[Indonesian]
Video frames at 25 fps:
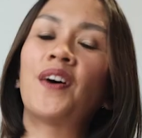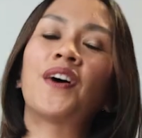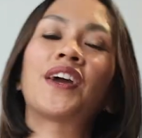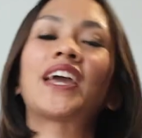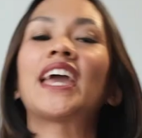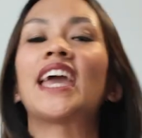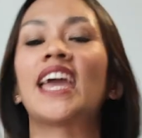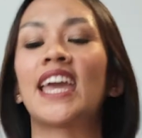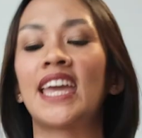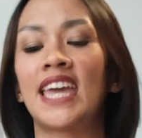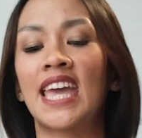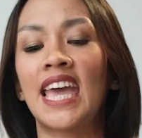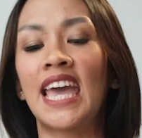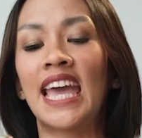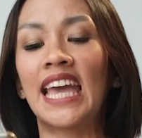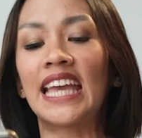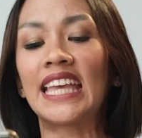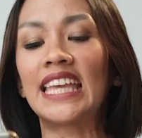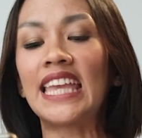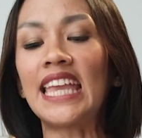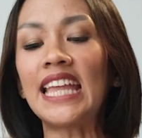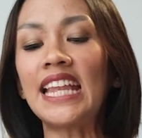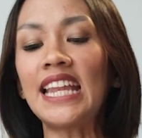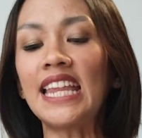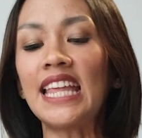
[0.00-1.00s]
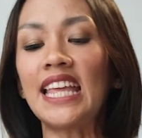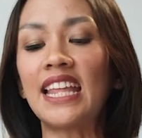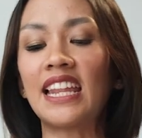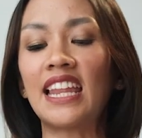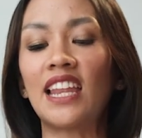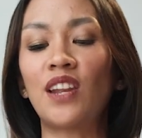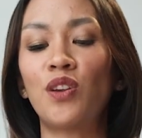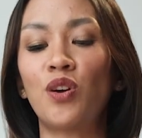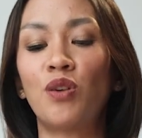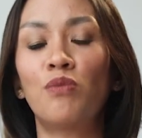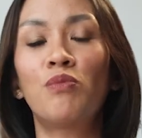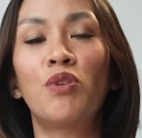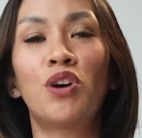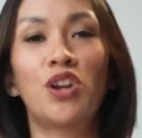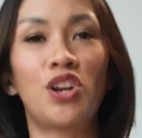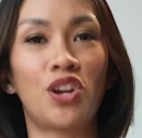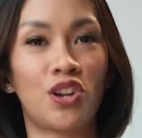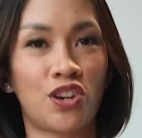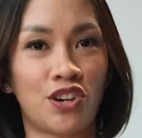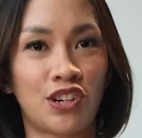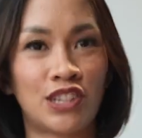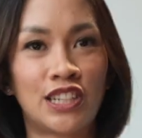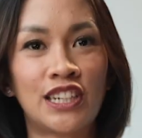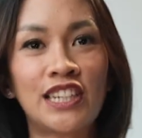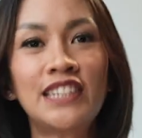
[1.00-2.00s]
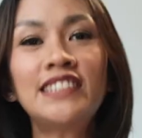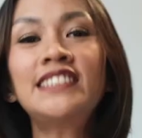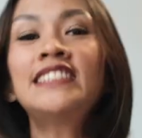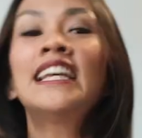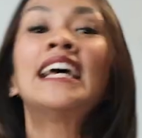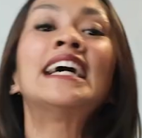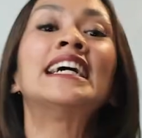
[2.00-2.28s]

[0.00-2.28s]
Oke, gini Rido Bonos,